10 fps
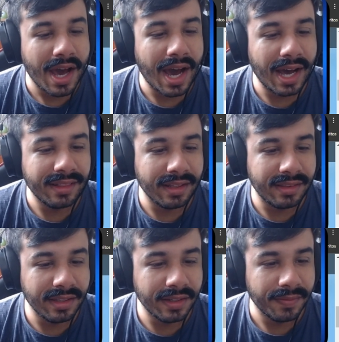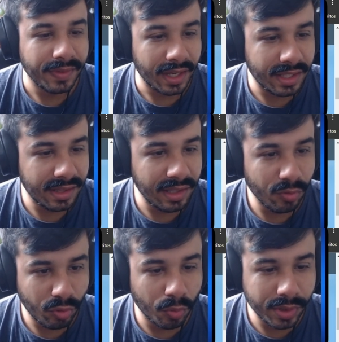a ATT, aqui tem
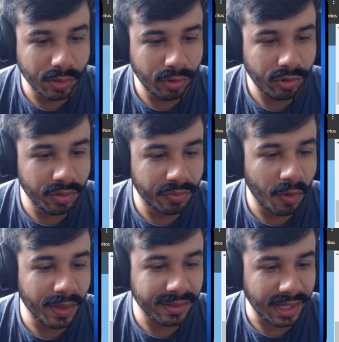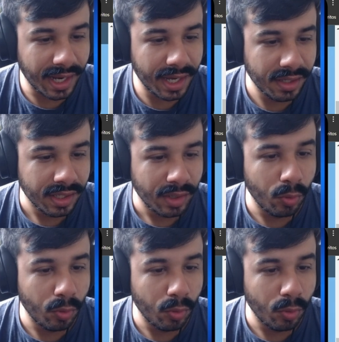os conteúdos que vão entrar.